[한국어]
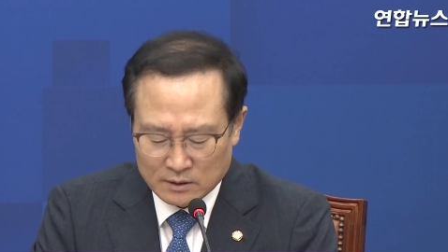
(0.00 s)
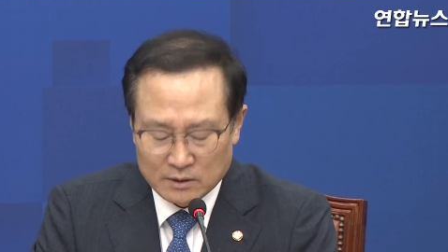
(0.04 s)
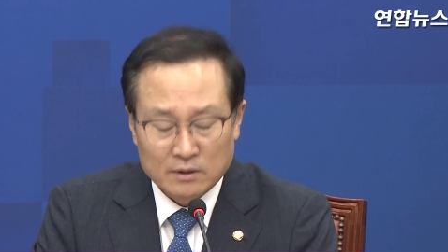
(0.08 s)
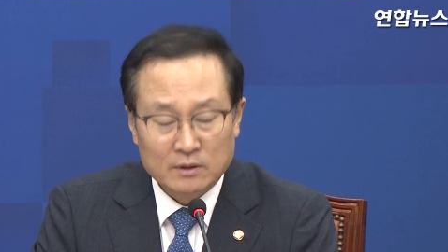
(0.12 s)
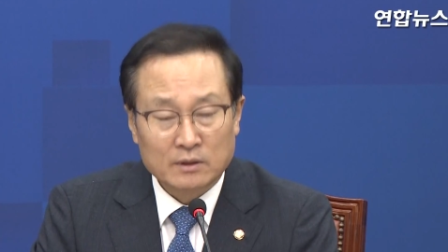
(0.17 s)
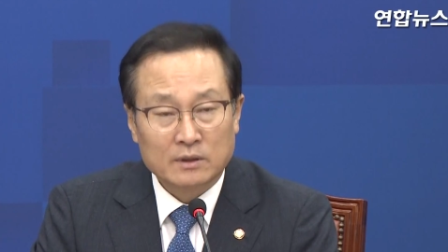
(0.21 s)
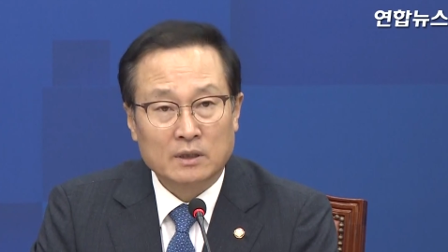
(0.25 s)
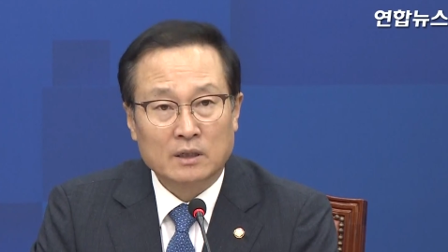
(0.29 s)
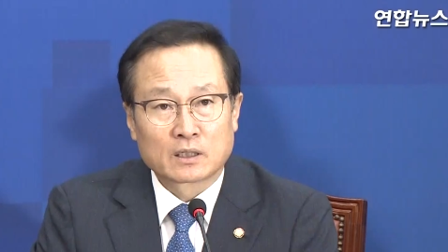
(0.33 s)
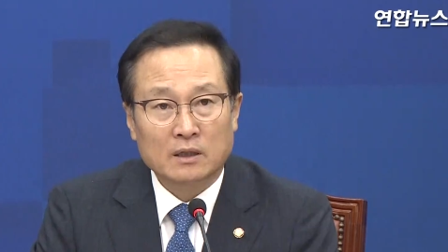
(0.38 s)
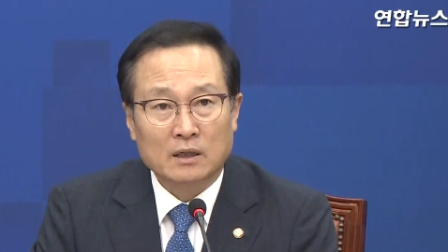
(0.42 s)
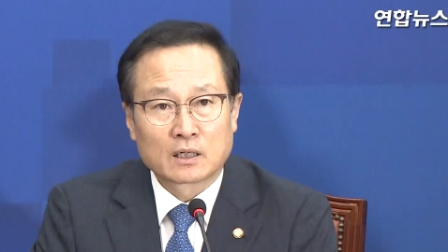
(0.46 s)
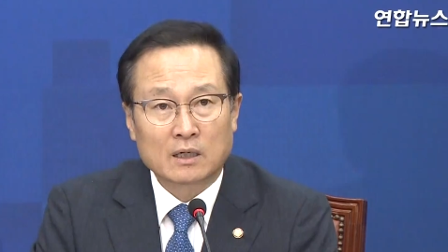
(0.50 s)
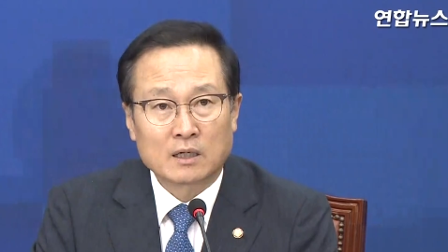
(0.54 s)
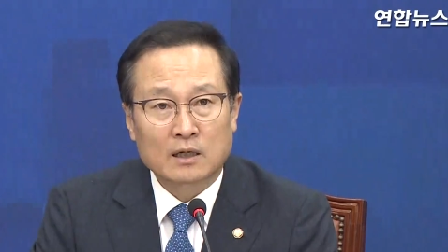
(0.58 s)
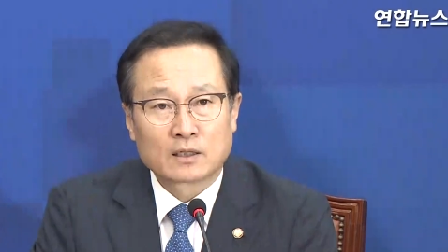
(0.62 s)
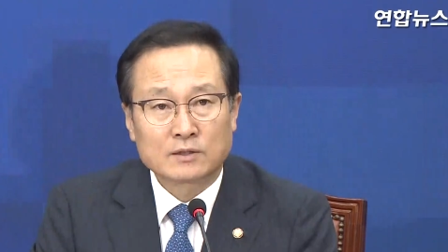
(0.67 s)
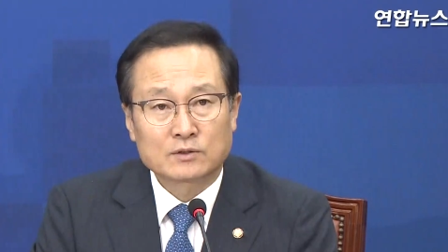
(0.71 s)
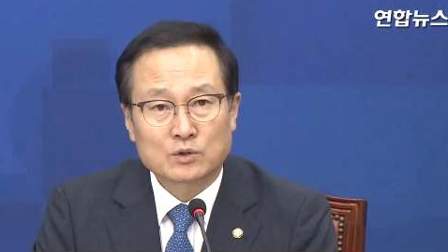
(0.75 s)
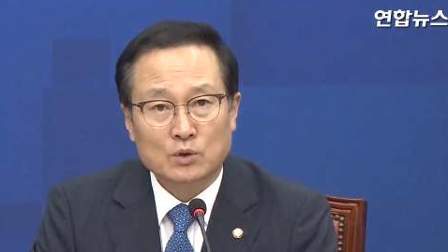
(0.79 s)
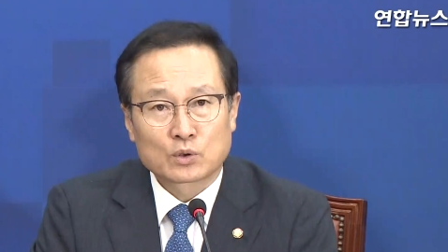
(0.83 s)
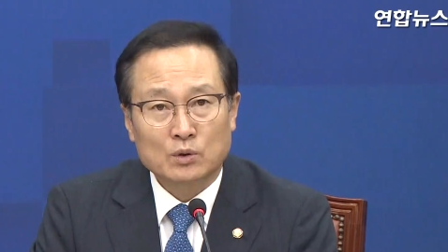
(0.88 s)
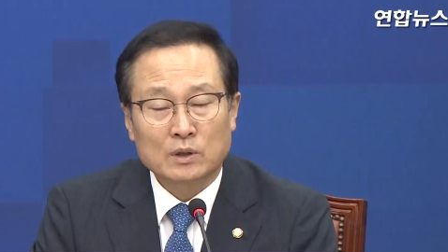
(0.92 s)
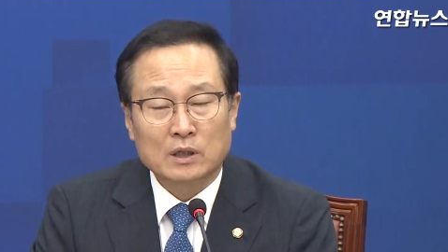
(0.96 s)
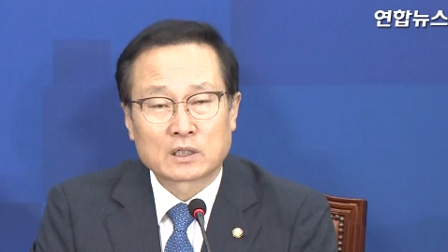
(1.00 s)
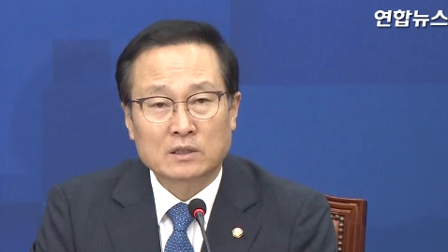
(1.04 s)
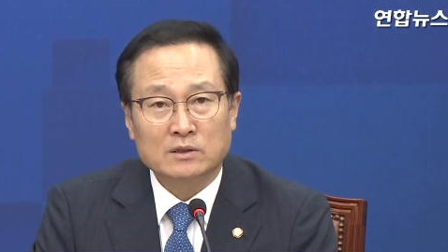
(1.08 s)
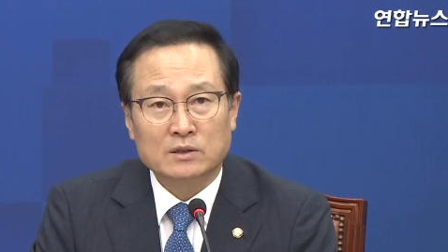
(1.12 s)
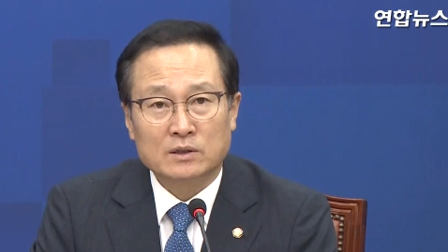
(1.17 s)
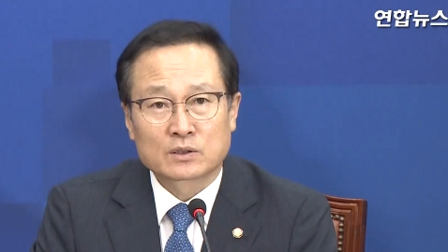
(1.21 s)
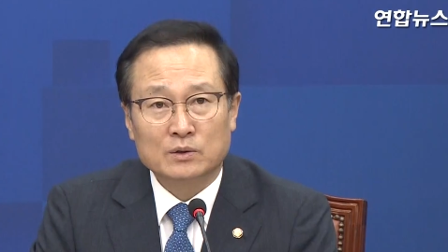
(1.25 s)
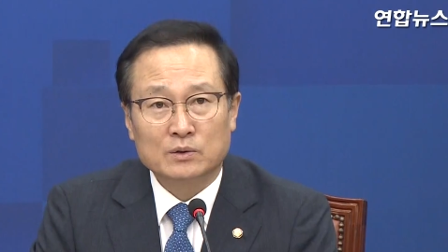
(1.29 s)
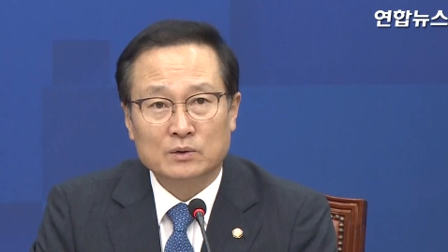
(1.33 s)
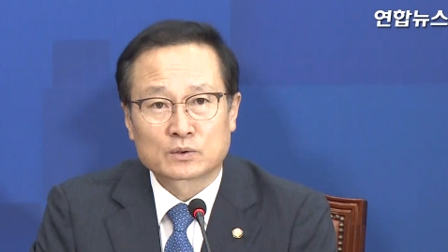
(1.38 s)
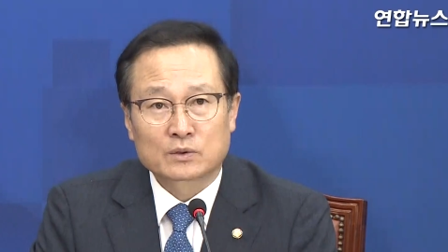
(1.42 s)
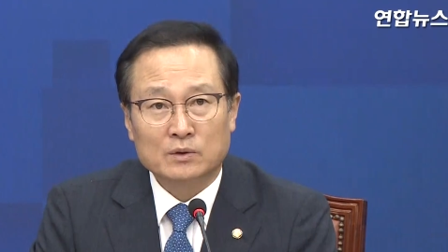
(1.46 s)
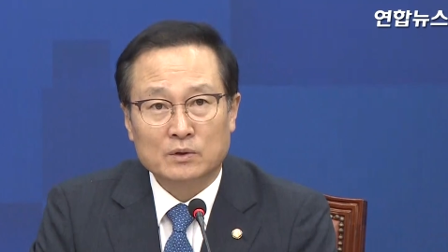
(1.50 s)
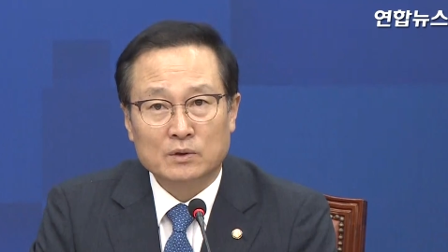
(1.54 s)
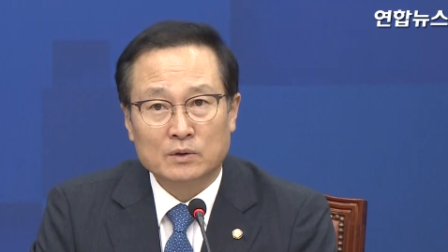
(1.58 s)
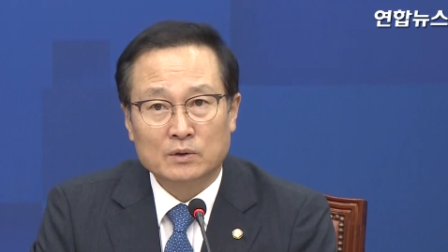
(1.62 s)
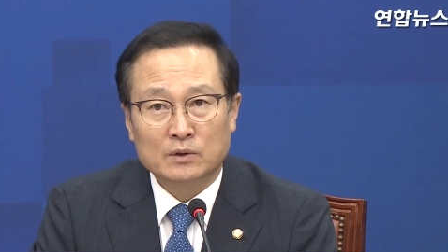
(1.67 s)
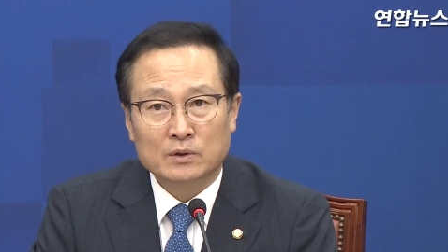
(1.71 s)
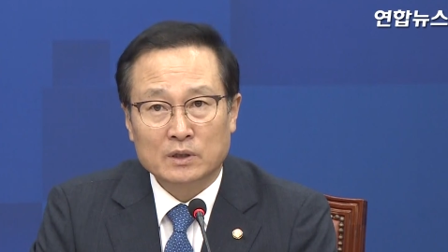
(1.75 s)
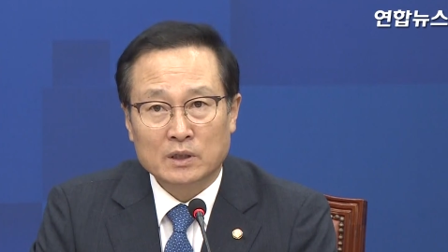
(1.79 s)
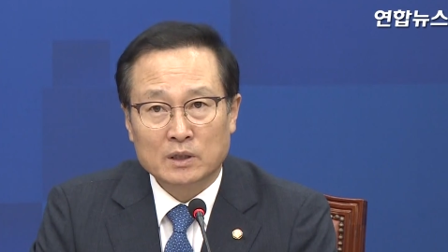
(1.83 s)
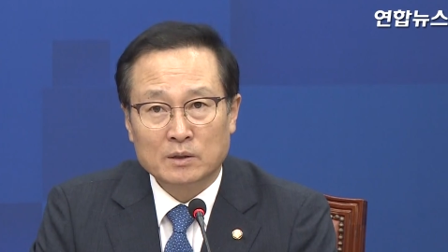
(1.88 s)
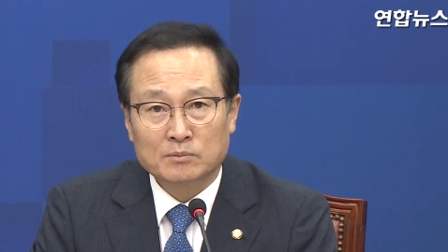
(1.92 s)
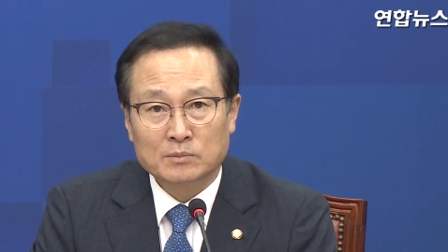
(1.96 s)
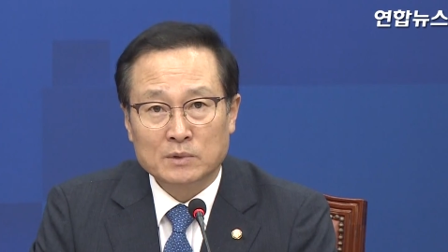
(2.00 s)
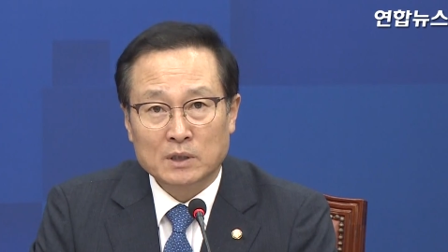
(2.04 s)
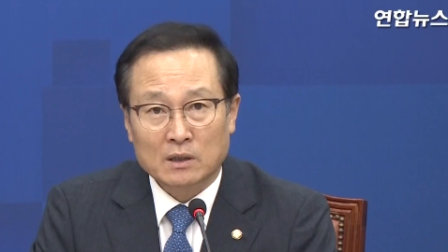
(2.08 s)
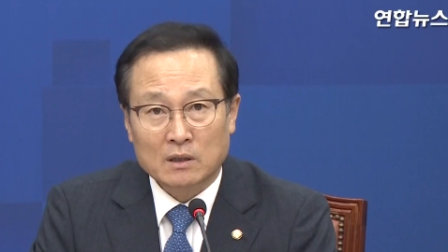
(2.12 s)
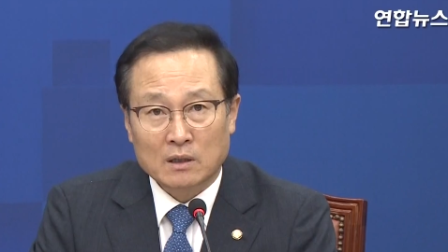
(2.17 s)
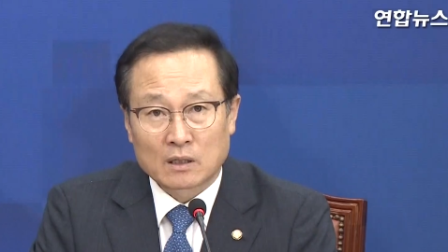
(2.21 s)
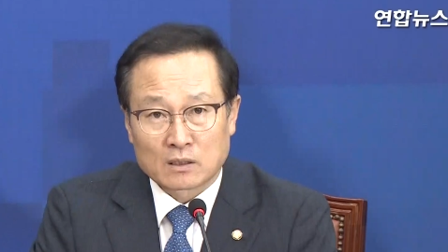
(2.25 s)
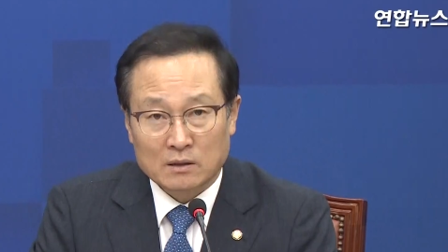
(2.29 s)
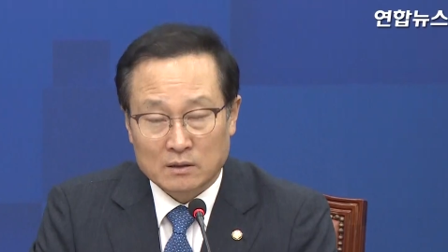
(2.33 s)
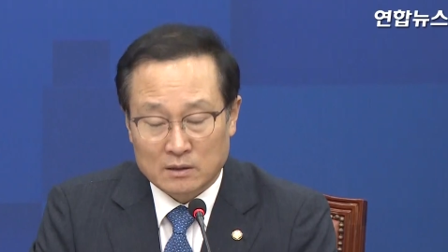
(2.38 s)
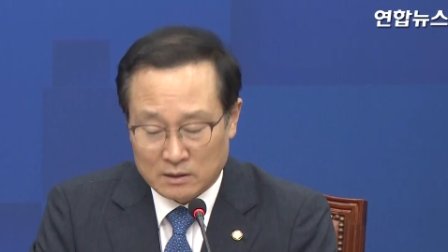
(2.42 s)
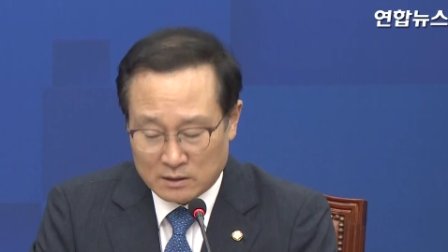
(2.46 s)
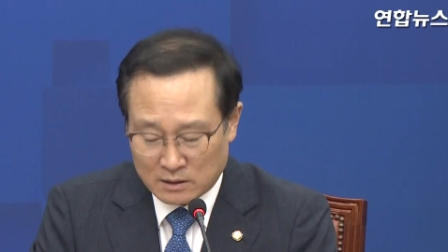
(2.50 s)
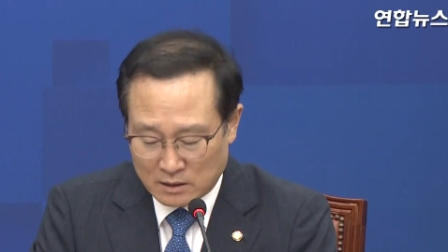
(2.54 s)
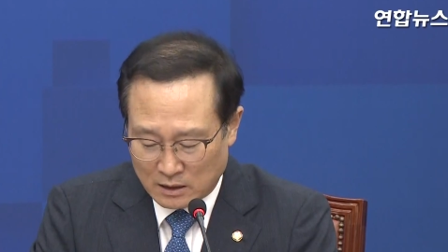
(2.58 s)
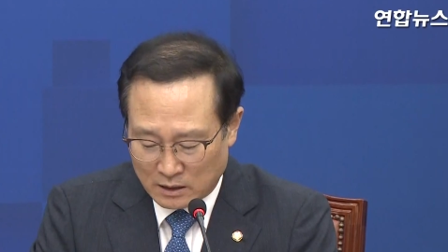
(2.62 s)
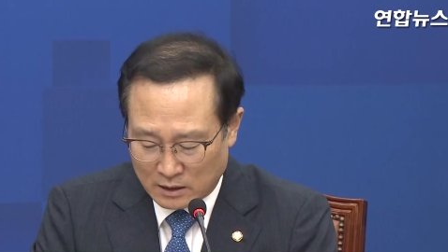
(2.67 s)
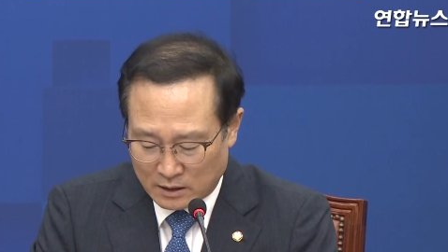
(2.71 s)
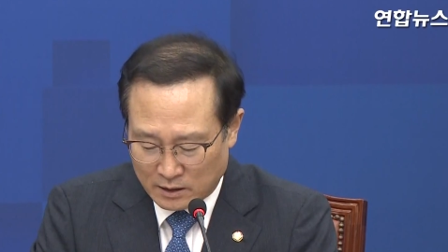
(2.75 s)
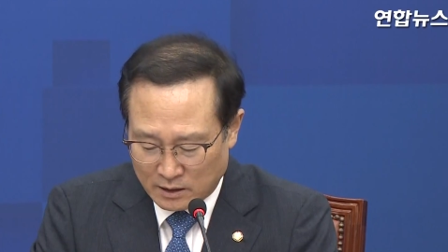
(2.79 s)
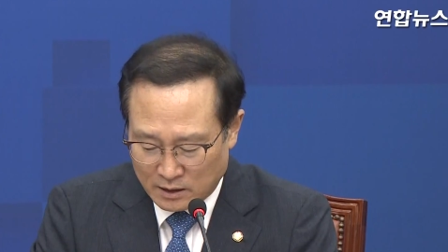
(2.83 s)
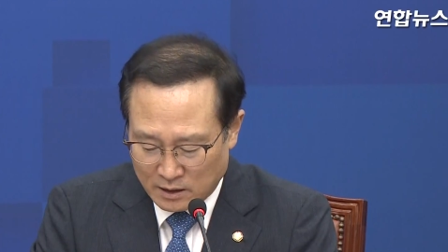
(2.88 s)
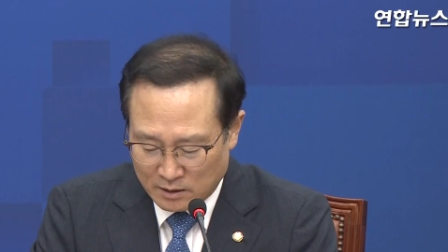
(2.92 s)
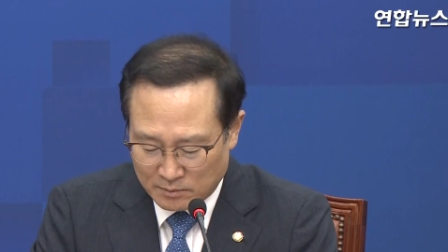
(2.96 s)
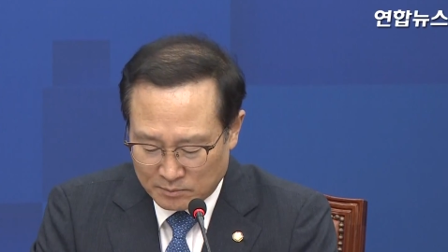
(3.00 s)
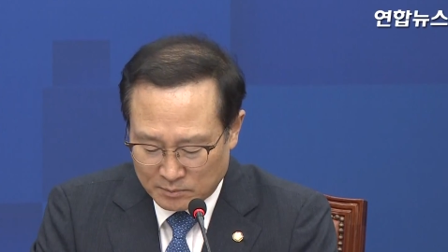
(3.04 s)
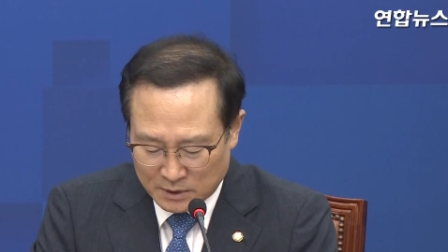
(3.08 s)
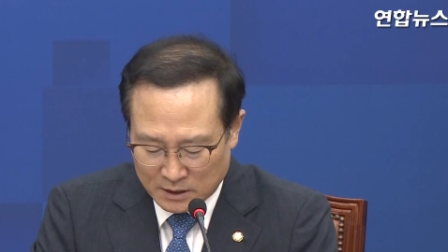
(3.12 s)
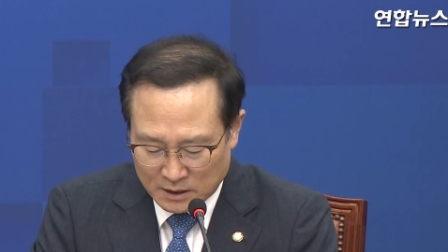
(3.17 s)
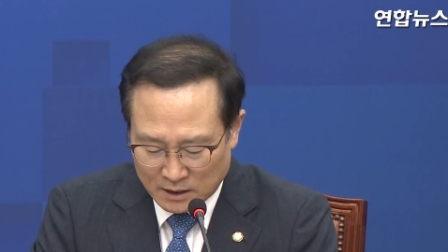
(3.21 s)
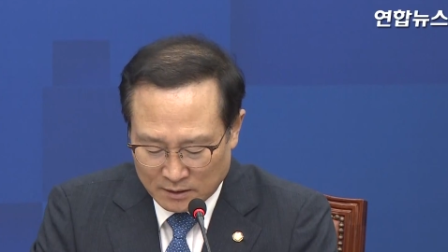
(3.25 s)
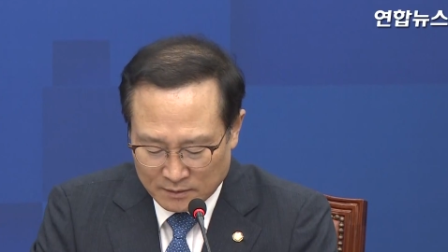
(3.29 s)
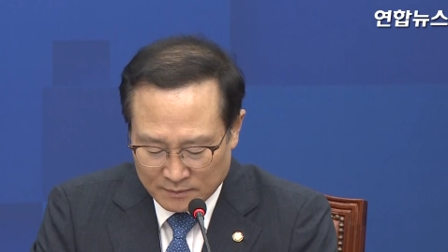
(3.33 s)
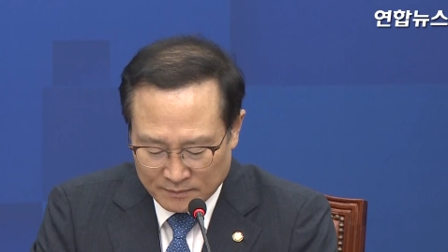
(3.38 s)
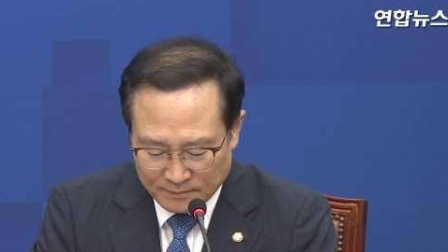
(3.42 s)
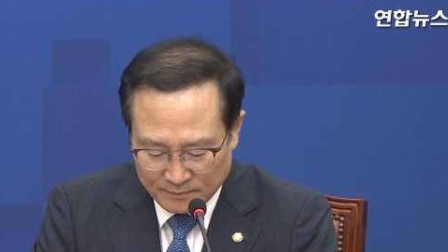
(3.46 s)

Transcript: 여야가 초당적으로 협력할 것을 기대합니다.